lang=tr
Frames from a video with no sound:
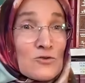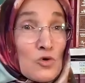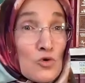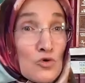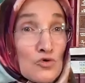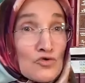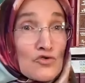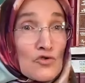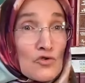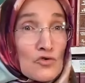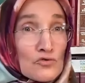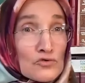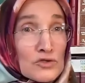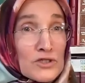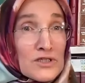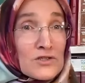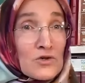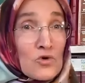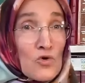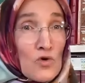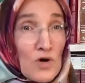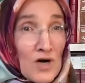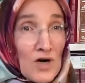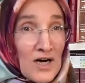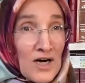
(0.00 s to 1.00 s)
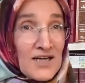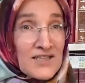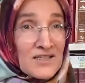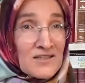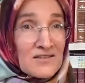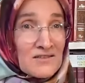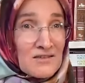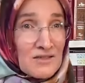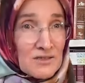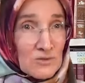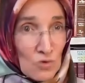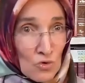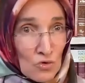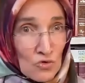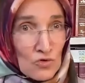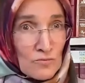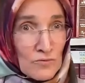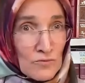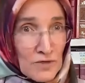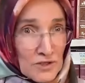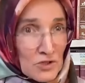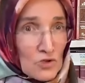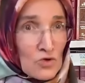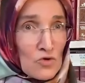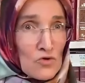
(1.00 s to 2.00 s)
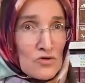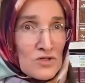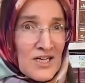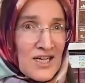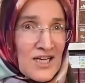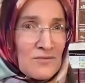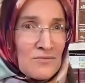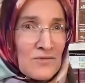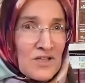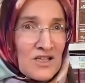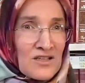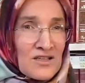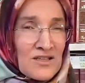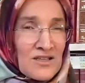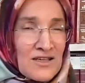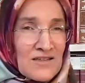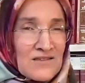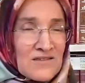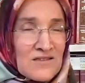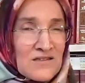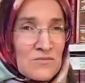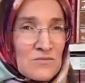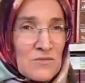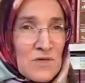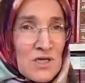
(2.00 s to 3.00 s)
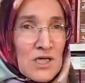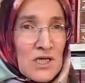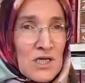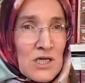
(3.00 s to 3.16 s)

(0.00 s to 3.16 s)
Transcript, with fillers: de önce onları o ayetleri okumayı öğrenmek lazım.